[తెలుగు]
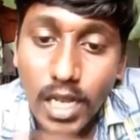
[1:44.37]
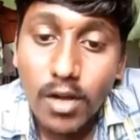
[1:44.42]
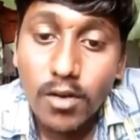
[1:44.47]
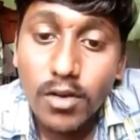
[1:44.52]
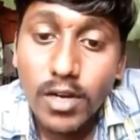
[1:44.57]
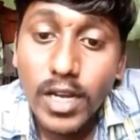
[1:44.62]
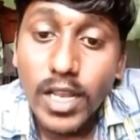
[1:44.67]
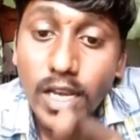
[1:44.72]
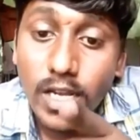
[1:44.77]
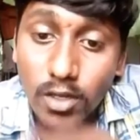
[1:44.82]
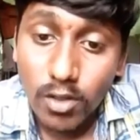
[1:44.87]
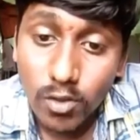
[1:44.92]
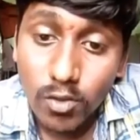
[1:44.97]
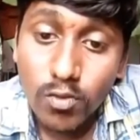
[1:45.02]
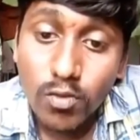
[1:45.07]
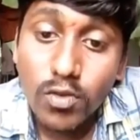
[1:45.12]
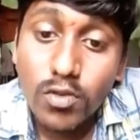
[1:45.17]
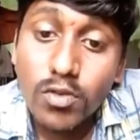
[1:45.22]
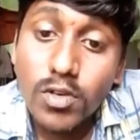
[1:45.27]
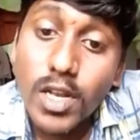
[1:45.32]
ఇలా ఉండే
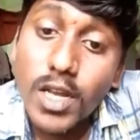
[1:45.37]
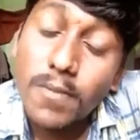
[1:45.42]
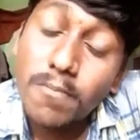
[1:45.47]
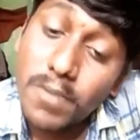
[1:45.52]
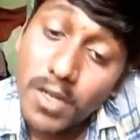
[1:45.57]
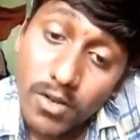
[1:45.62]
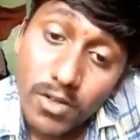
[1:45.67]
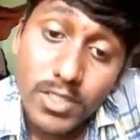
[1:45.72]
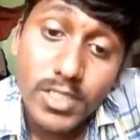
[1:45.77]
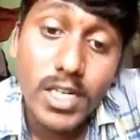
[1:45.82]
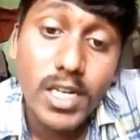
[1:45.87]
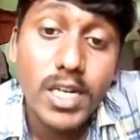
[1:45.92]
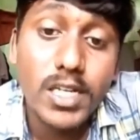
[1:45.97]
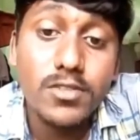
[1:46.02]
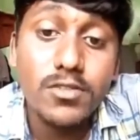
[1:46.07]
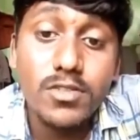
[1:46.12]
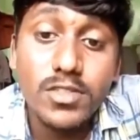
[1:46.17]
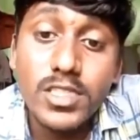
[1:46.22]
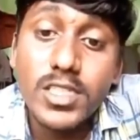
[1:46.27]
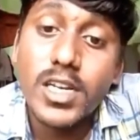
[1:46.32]
నువ్వు కూడా పవన్
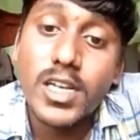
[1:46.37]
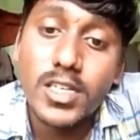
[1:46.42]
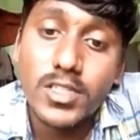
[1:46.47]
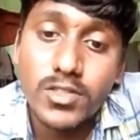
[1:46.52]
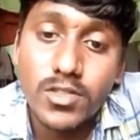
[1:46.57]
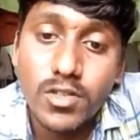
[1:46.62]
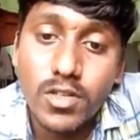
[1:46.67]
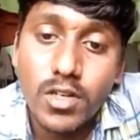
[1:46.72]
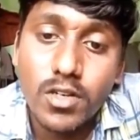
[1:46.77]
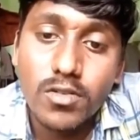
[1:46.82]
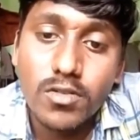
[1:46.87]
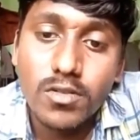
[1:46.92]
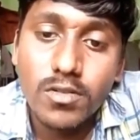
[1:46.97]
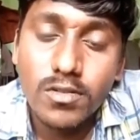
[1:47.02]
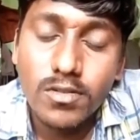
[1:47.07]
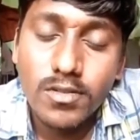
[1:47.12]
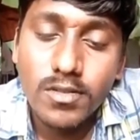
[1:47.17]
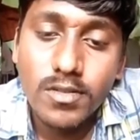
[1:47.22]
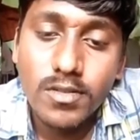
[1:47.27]
కళ్యాణ్ గురించి రాస్తున్నావు